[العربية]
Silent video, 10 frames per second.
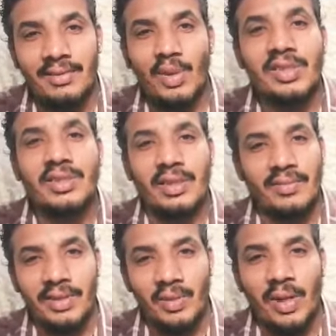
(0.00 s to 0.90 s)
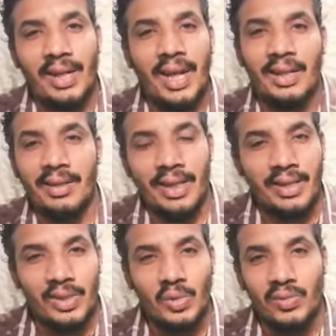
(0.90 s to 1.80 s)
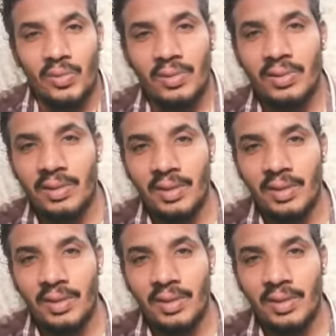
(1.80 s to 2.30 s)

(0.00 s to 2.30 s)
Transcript: وصل الفيديو خلي حد تاني يشوفه